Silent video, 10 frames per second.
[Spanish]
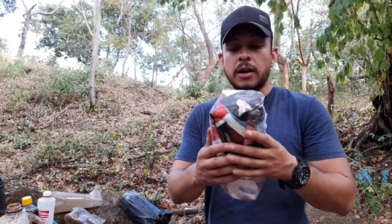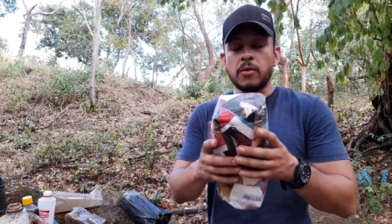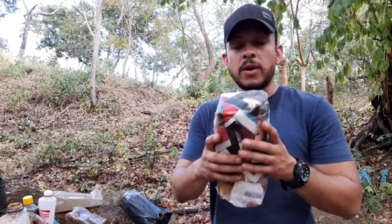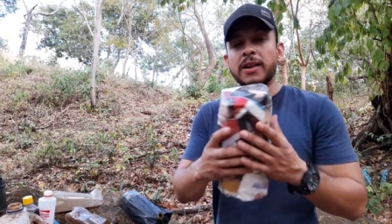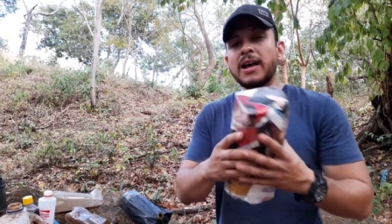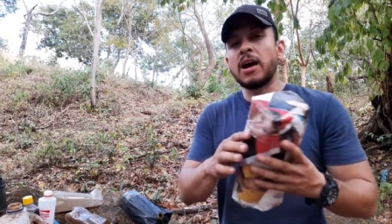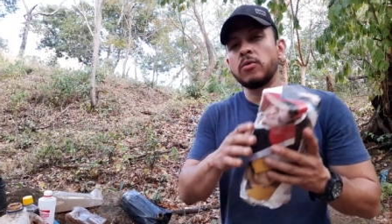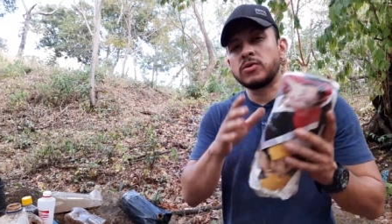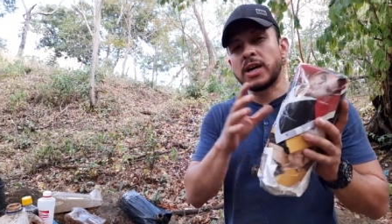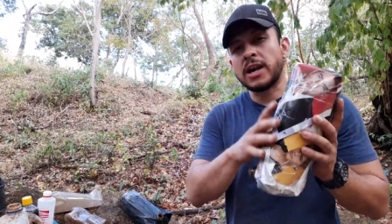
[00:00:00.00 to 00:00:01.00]
Recuerda
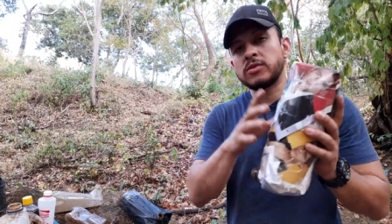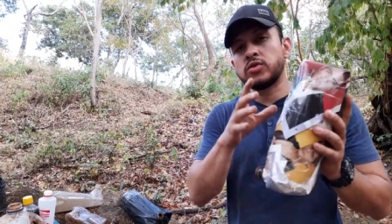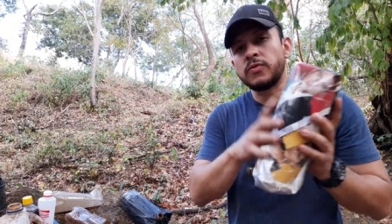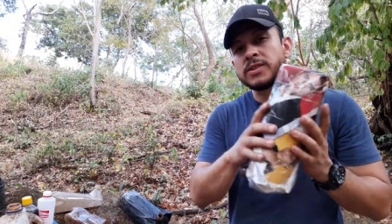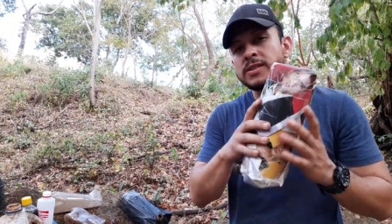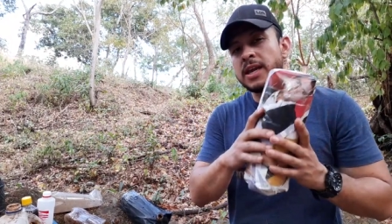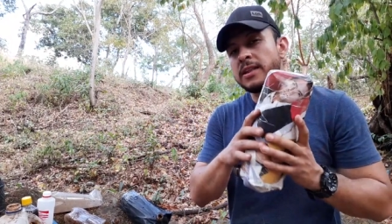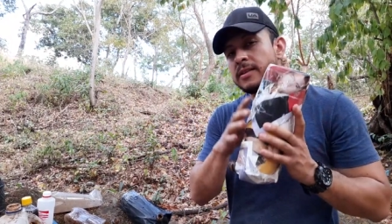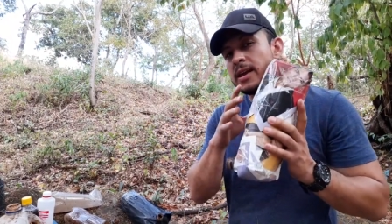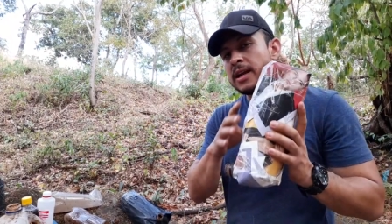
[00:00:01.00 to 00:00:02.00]
usar
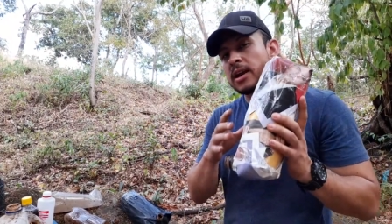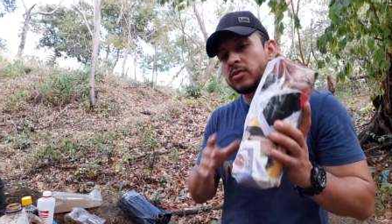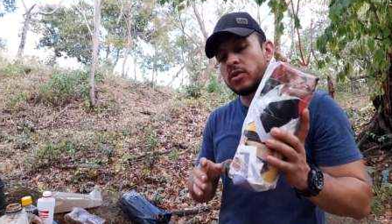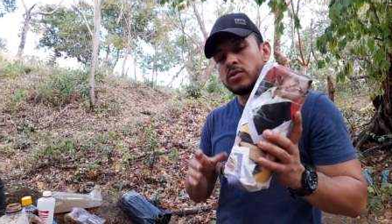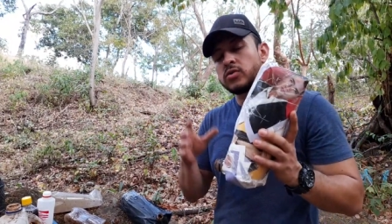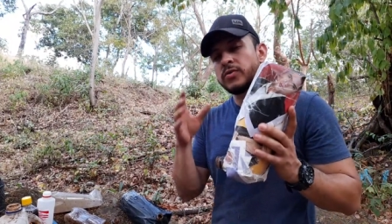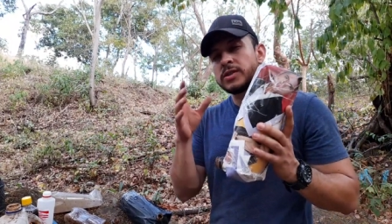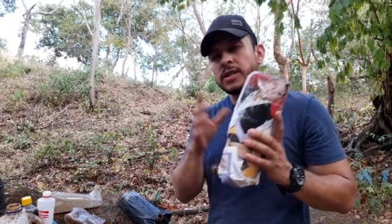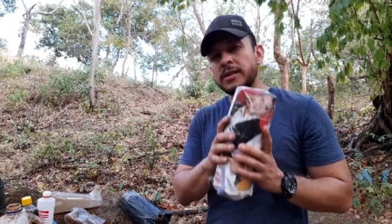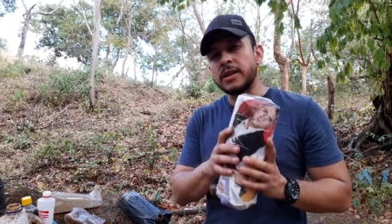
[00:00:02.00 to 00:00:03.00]
suficiente cartón,
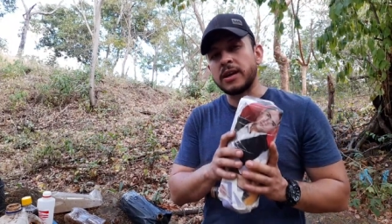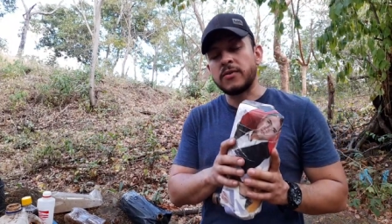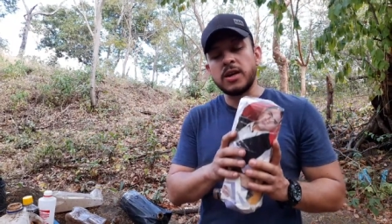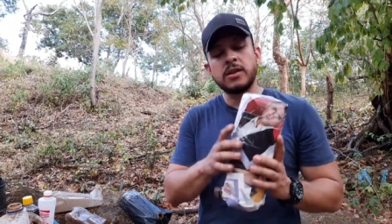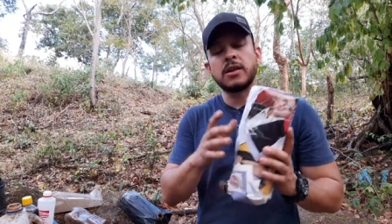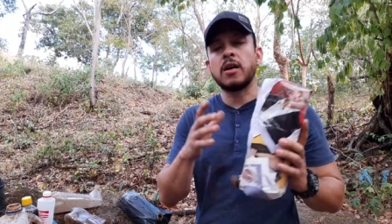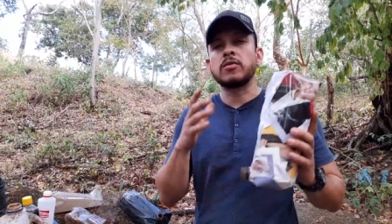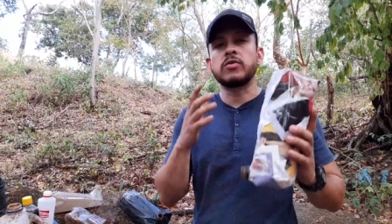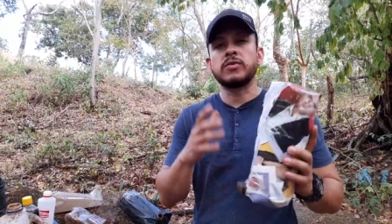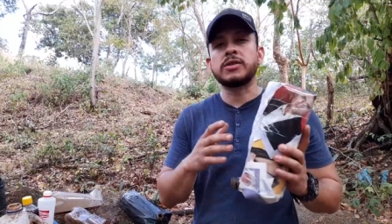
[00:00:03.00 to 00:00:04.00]
suficiente revista
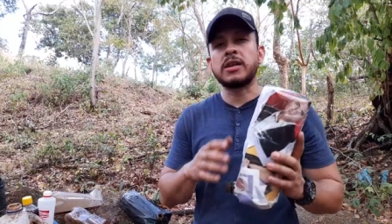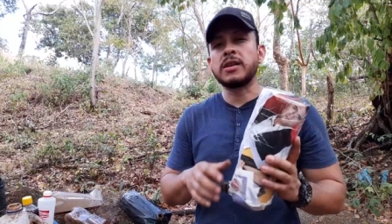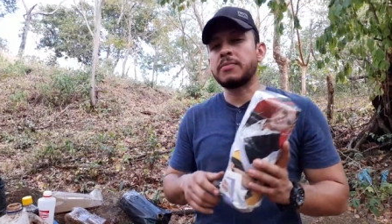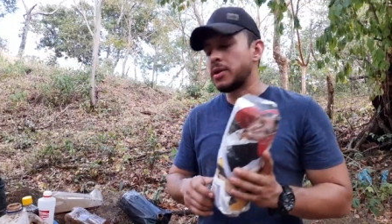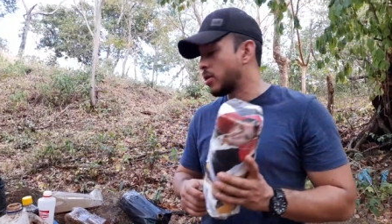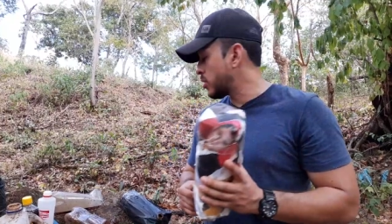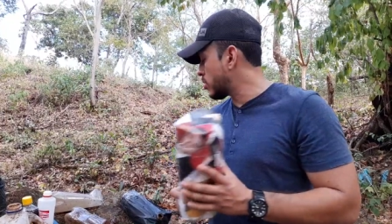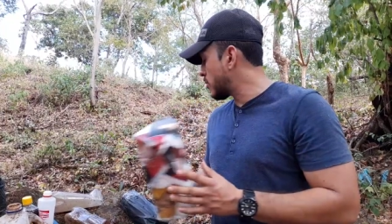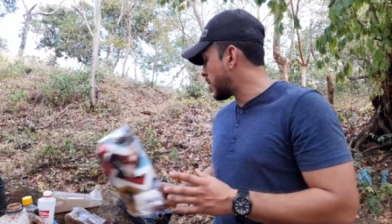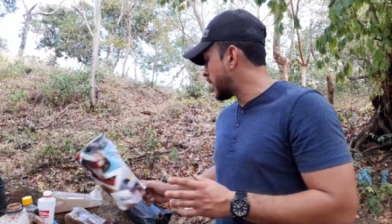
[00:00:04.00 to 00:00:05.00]
o suficiente
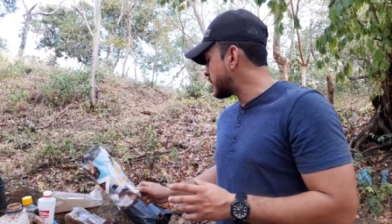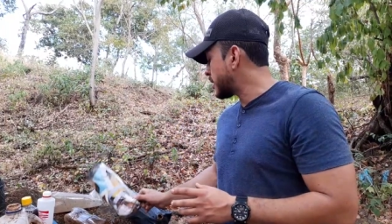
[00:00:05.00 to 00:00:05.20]
periódico para